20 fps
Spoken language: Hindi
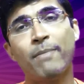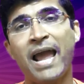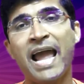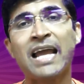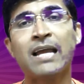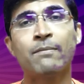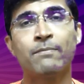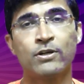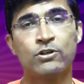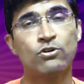
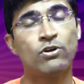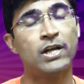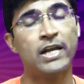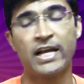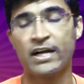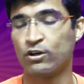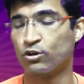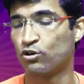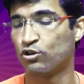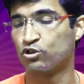बैंक में जो
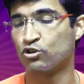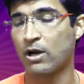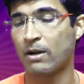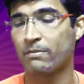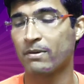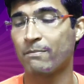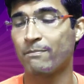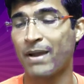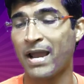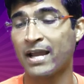लिंक्ड हो जो
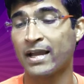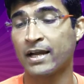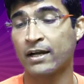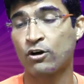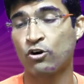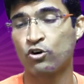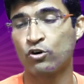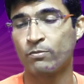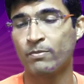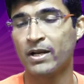आपके बैंक
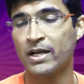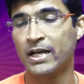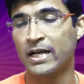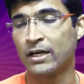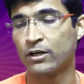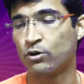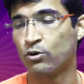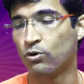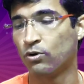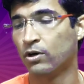अकाउंट में
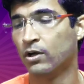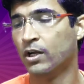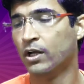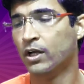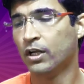लिंक्ड हो